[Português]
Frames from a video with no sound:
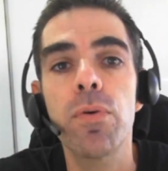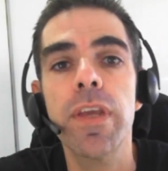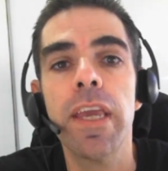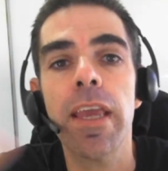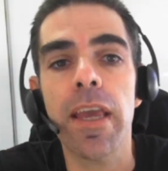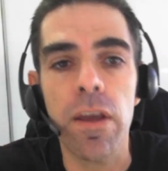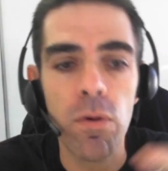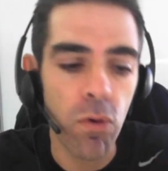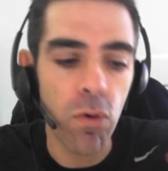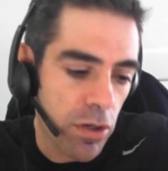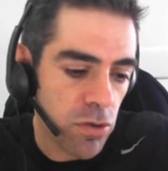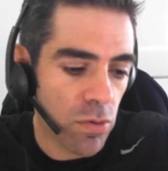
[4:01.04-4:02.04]
porque eu
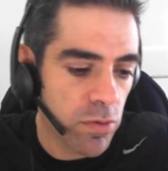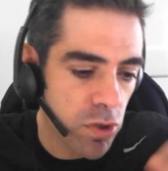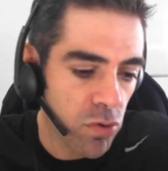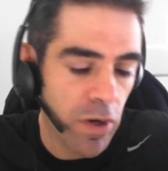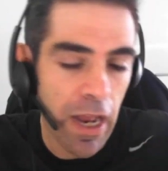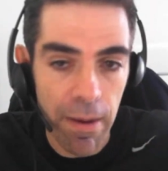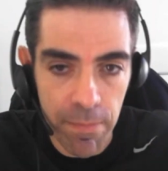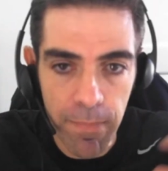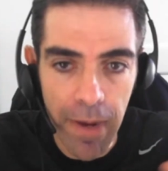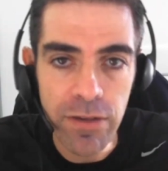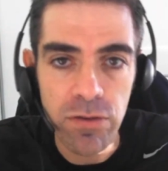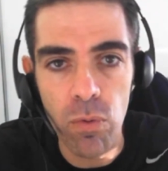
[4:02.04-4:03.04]
gosto de jogar
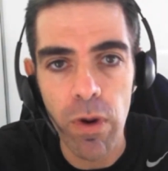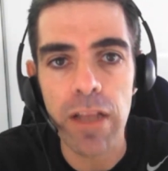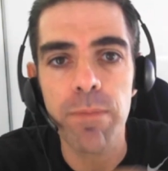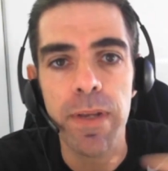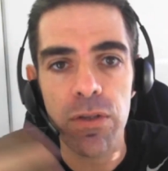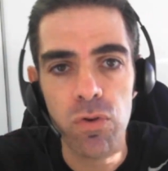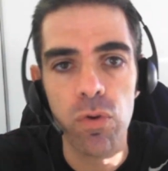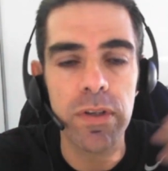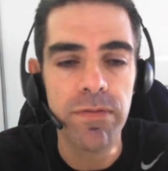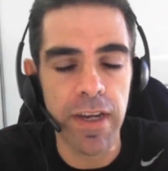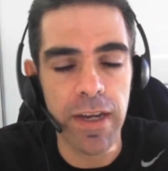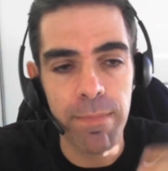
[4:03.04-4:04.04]
mais com quatro
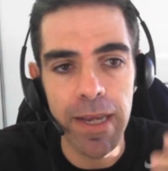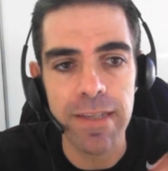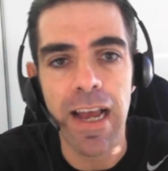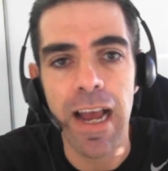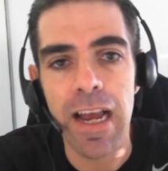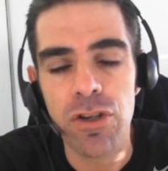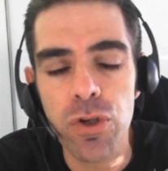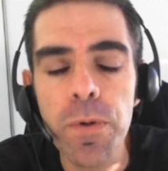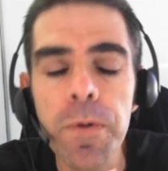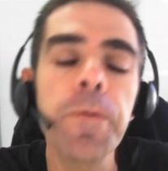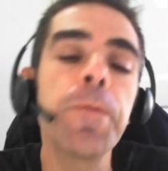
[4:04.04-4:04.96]
pessoas, fica mais ágil.